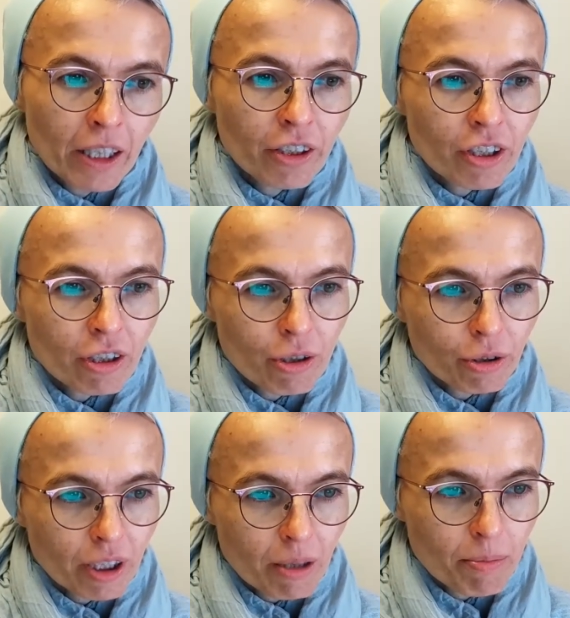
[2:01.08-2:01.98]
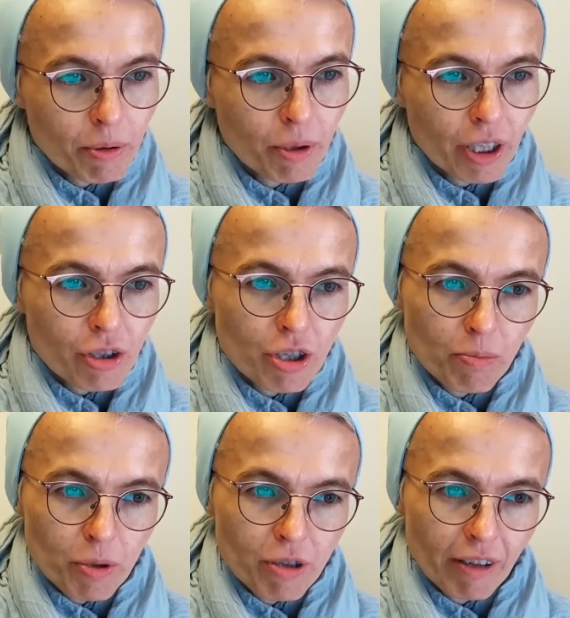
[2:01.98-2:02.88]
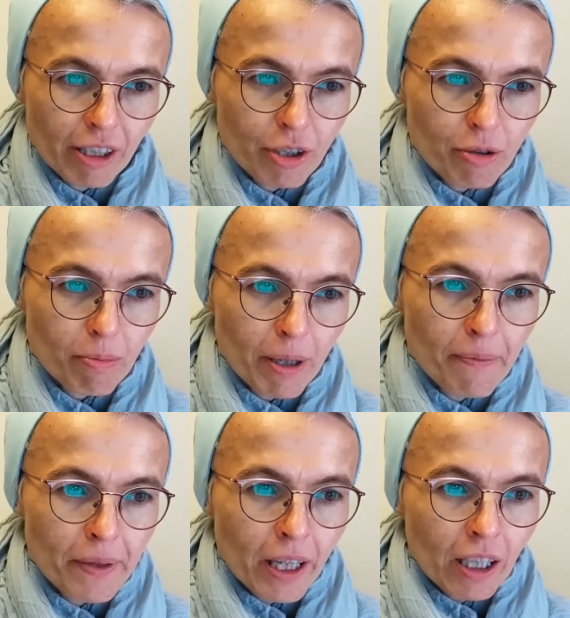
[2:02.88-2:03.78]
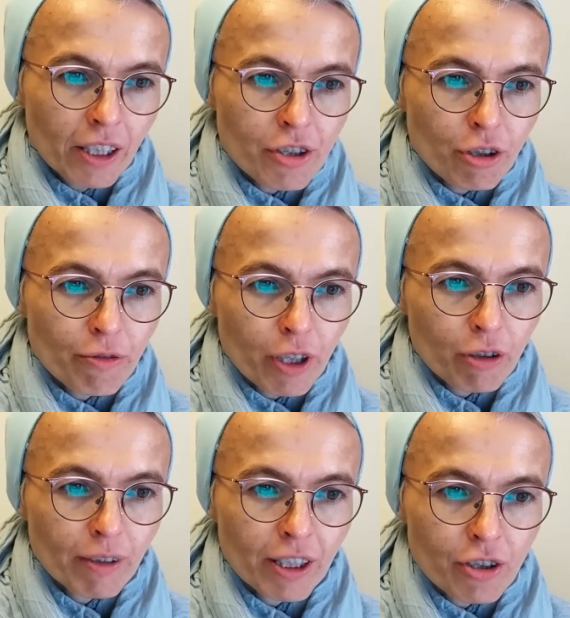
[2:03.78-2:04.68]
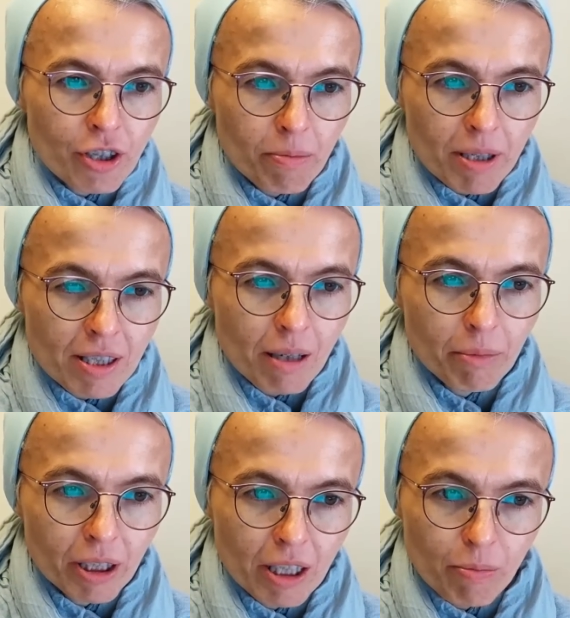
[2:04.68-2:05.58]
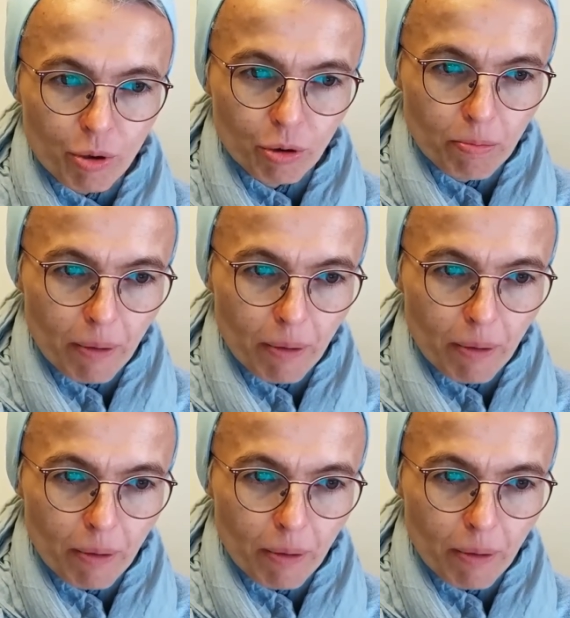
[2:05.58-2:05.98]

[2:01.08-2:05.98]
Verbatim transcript: I nie tylko tak było, jak się spodziewaliśmy, lecz ofiarowali siebie samych naprzód